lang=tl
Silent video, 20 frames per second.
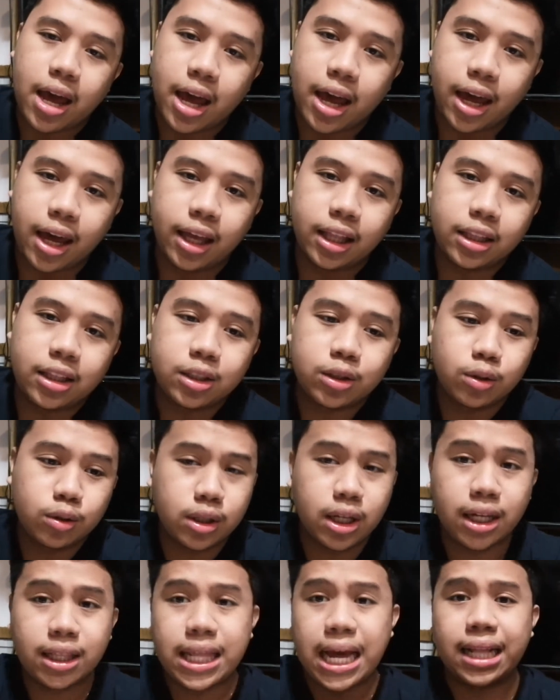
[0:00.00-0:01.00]
And
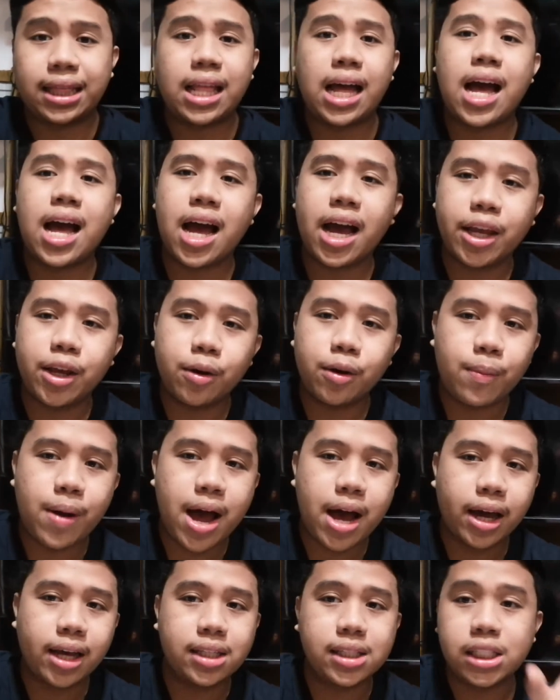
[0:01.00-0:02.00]
kung nagtataka kayo
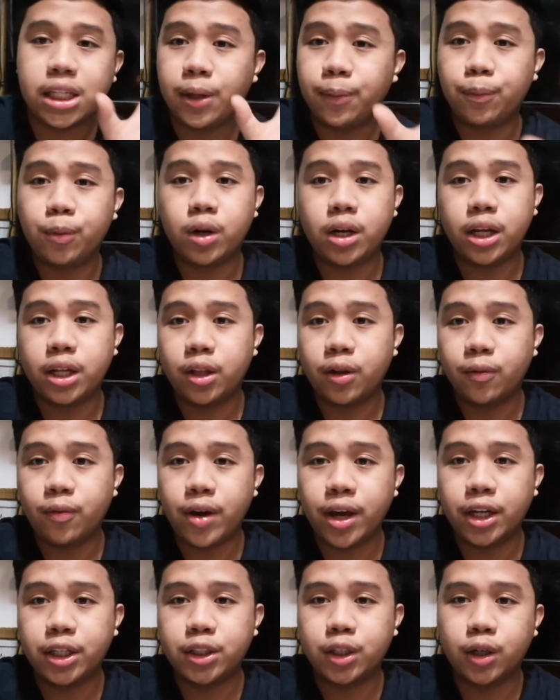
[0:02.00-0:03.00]
bakit Simple
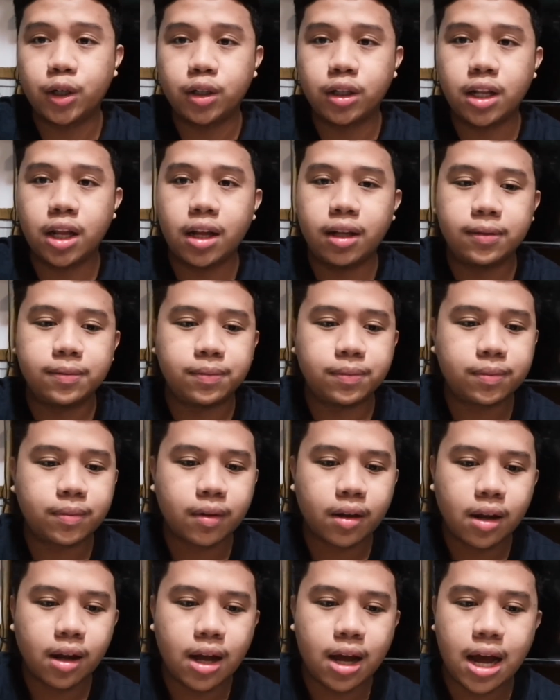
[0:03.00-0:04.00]
Innovation
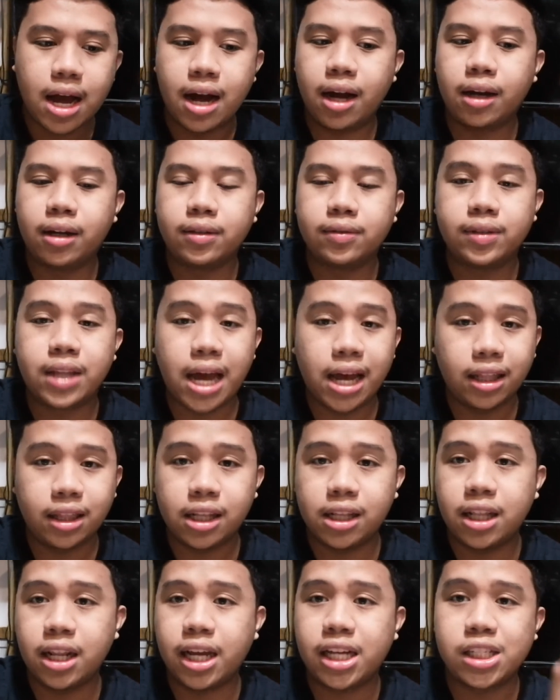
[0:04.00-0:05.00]
ang
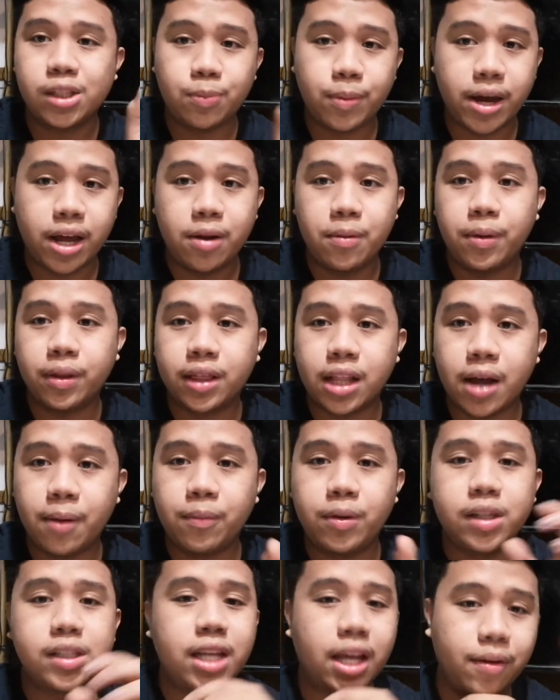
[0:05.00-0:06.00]
title ng experiment
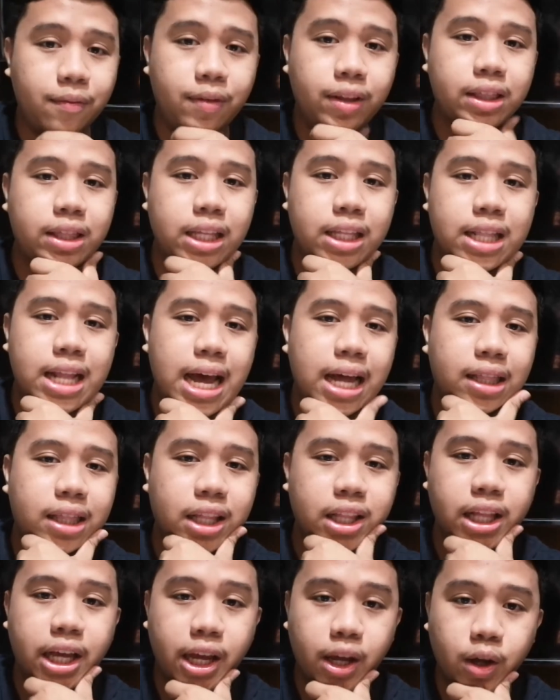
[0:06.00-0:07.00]
number 17
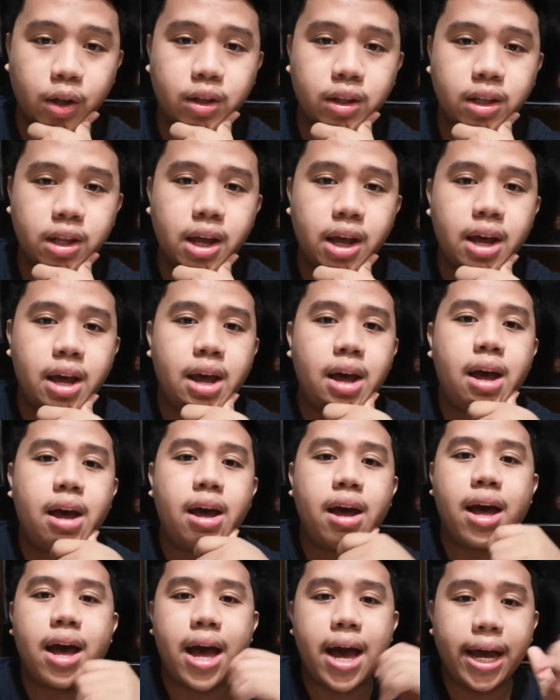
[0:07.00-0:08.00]
natin ngayon
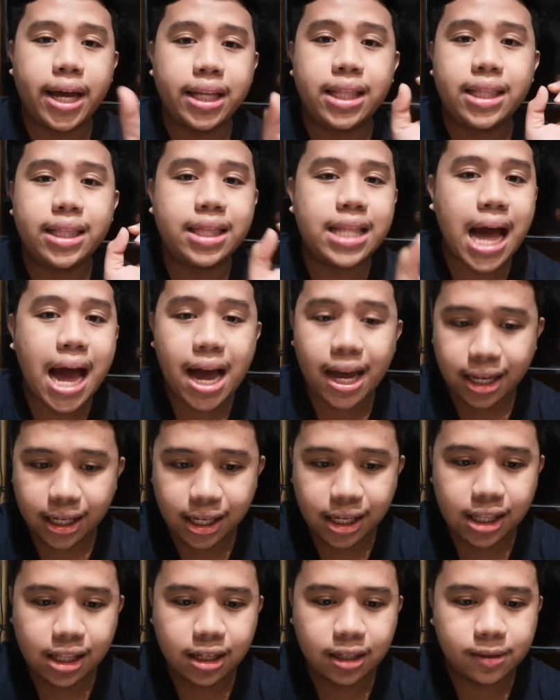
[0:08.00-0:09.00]
ay
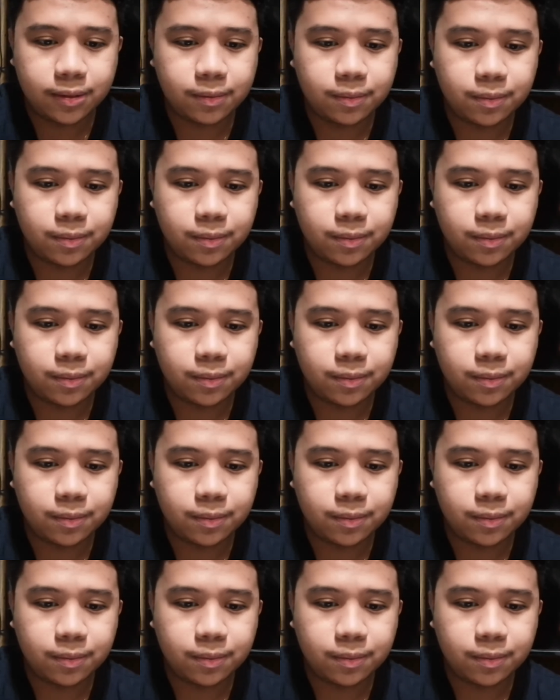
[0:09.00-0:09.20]
dahil